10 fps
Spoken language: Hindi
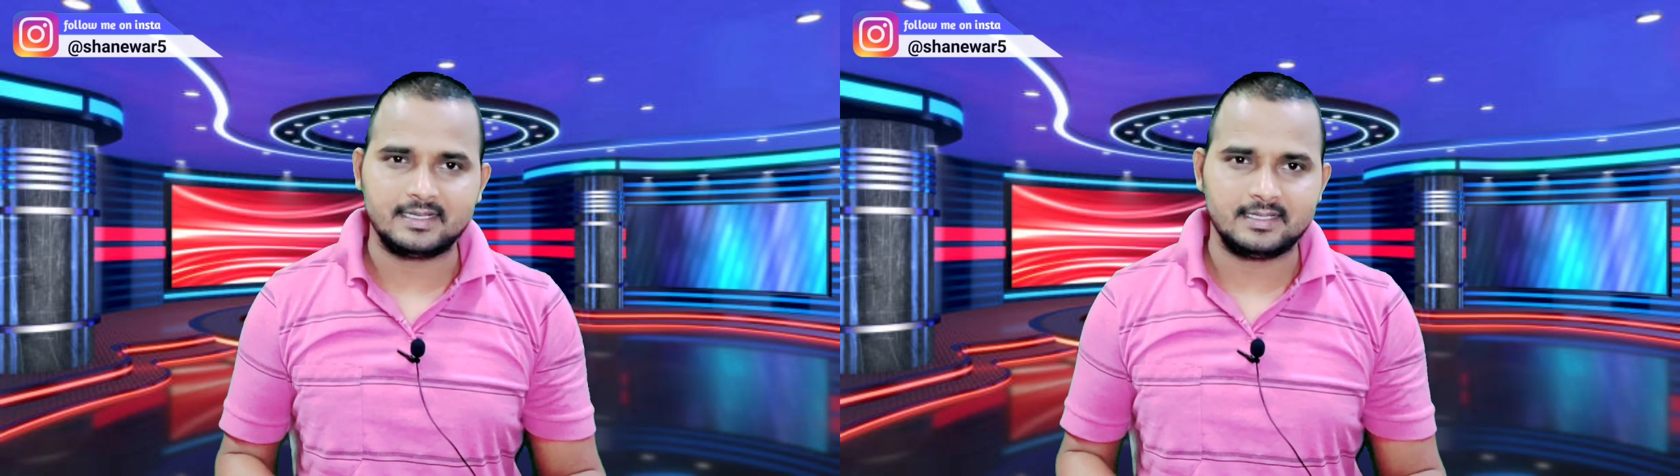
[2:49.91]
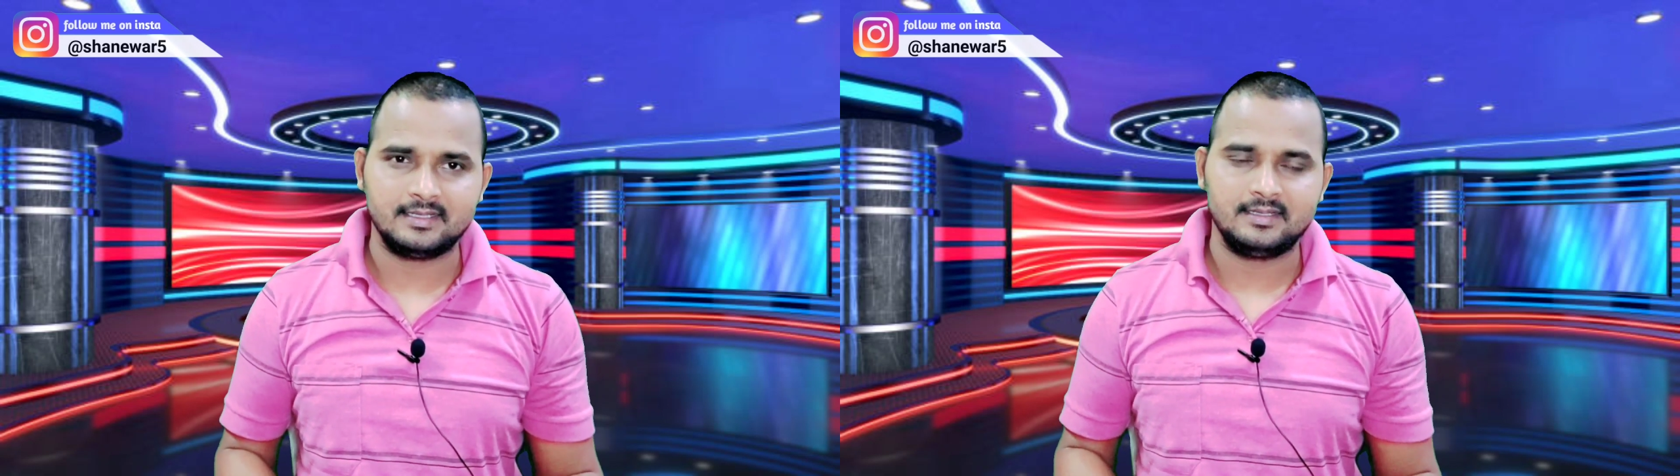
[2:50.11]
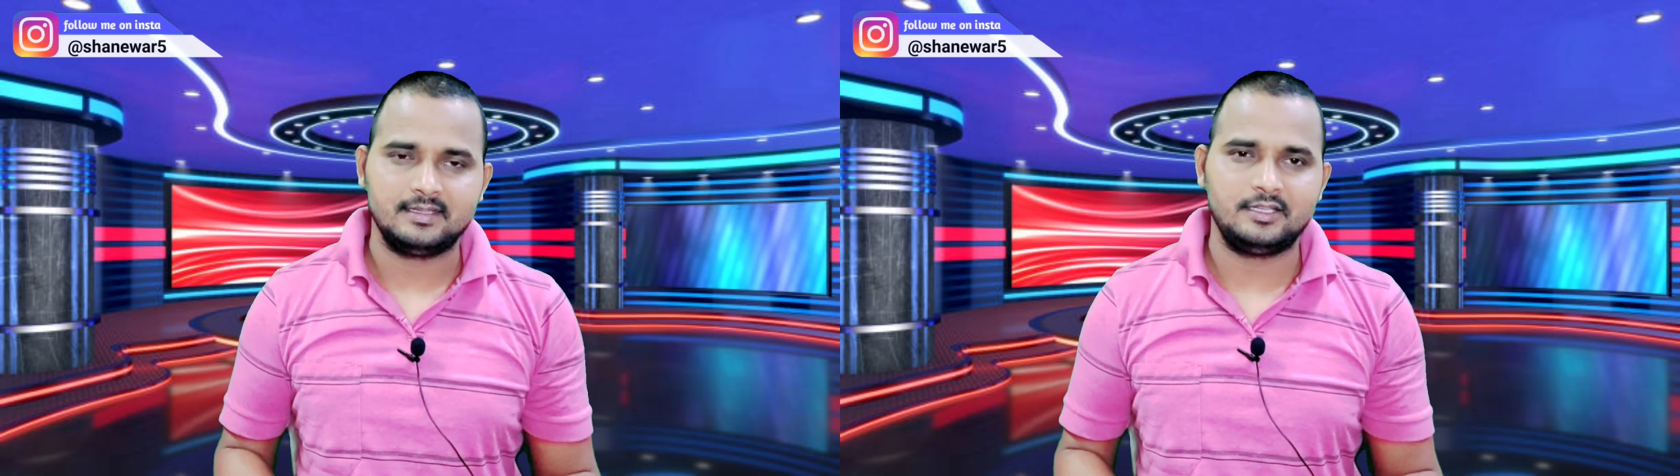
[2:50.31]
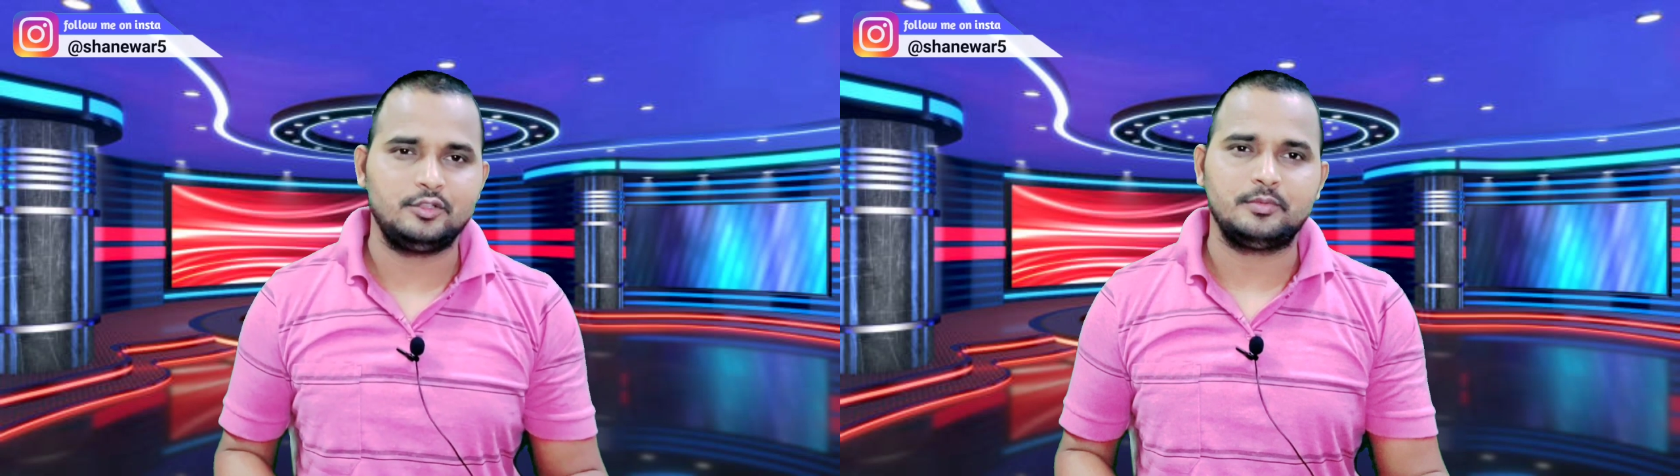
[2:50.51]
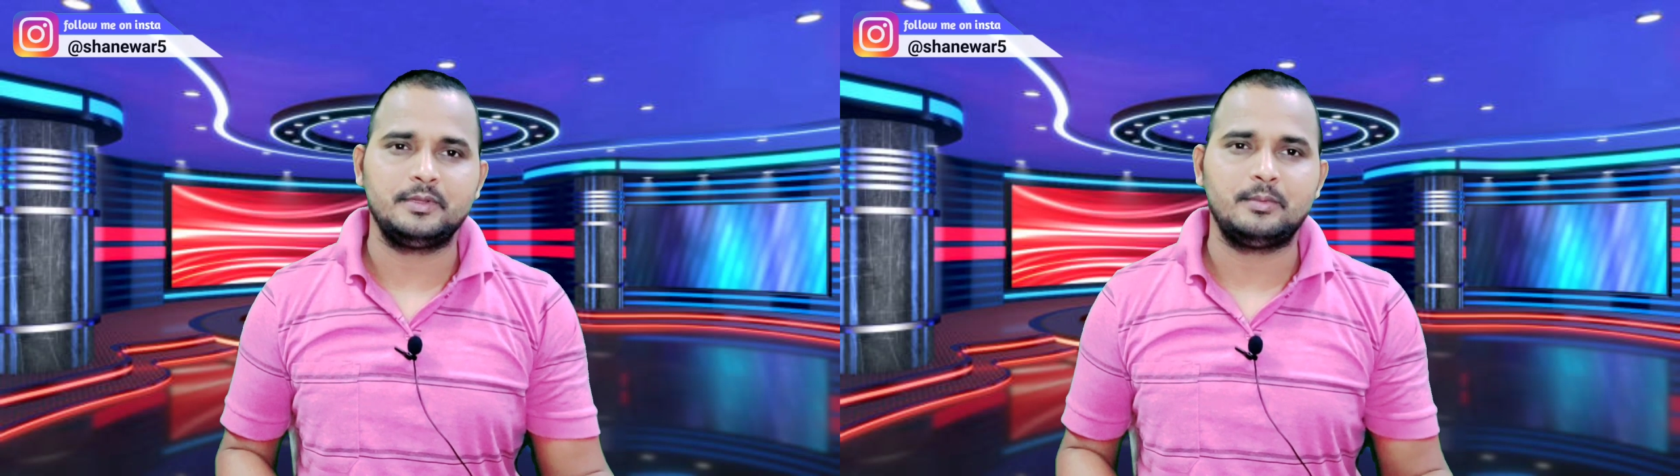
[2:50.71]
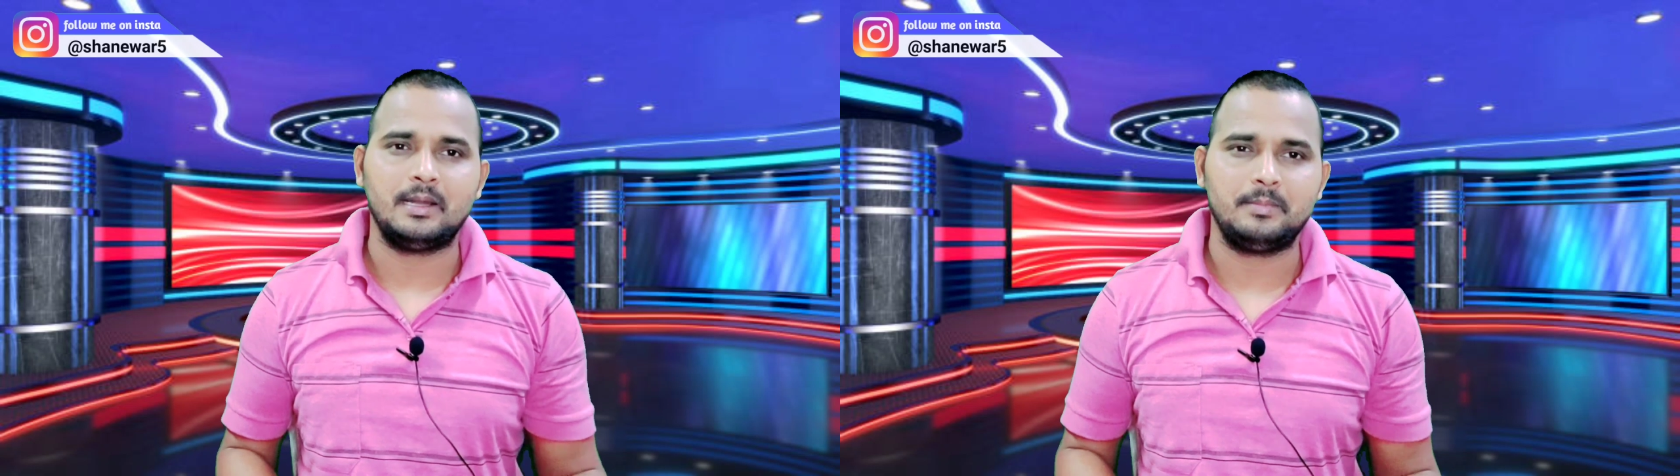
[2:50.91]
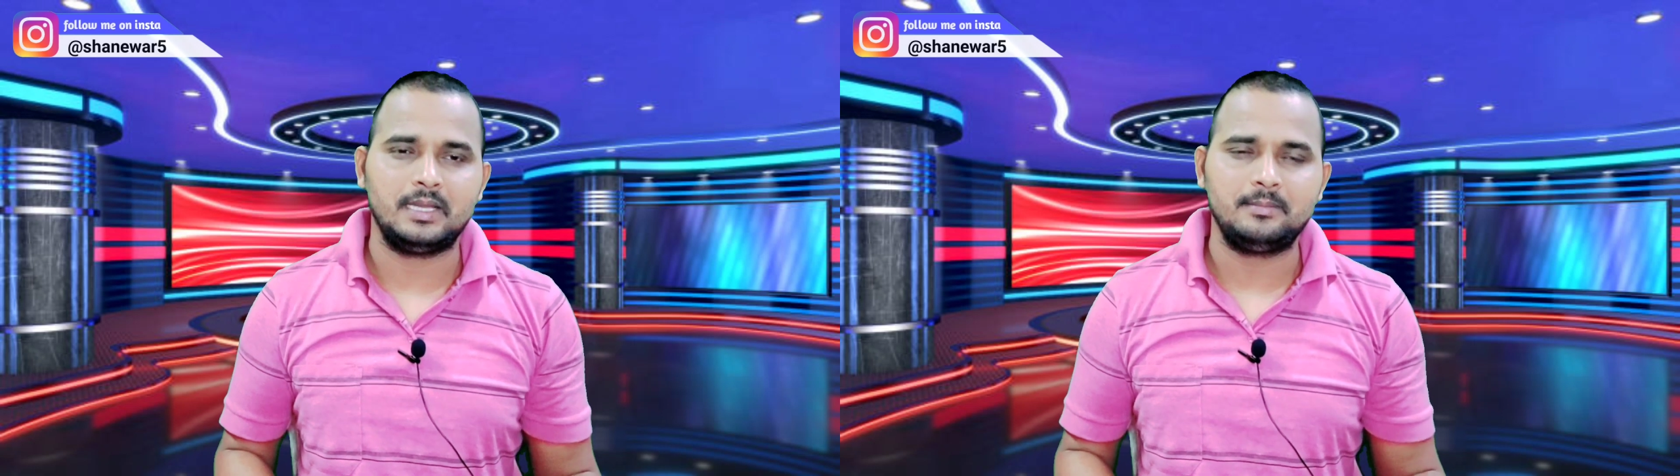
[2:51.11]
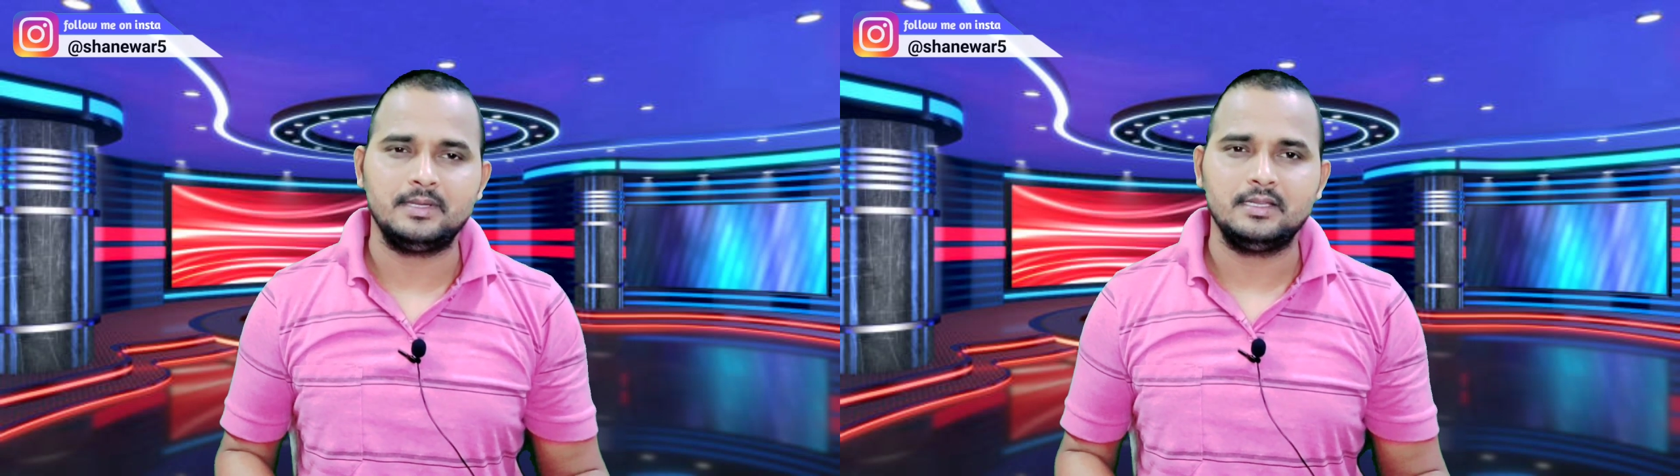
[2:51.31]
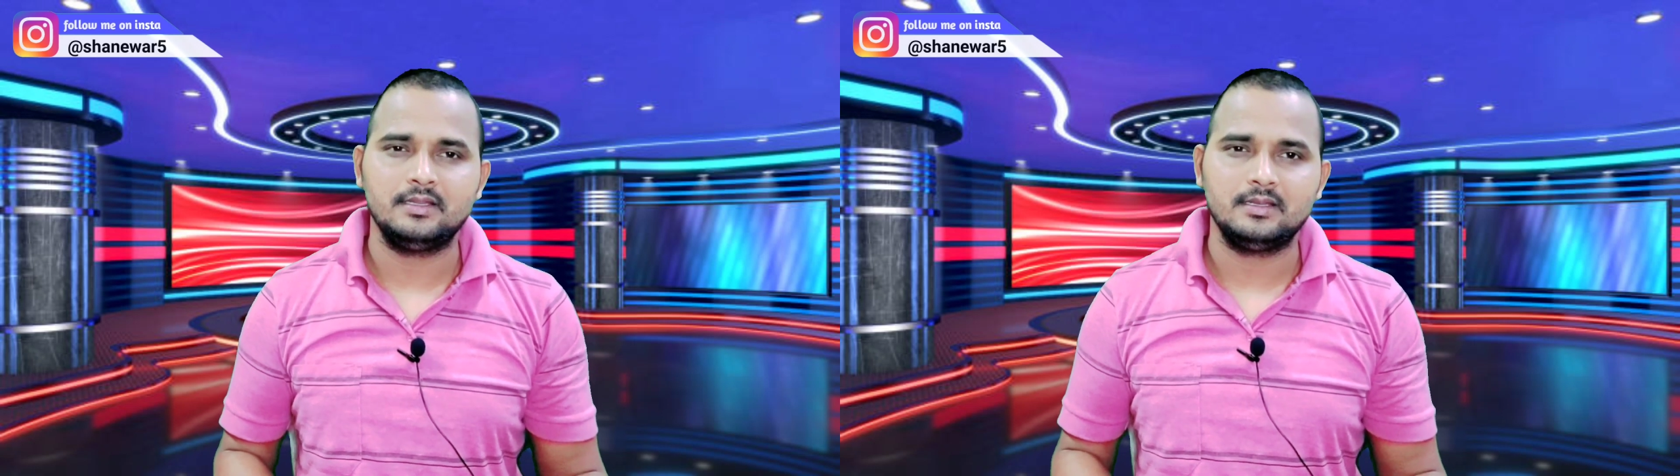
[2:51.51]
रखना है नहीं तो फिर वहाँ पे आप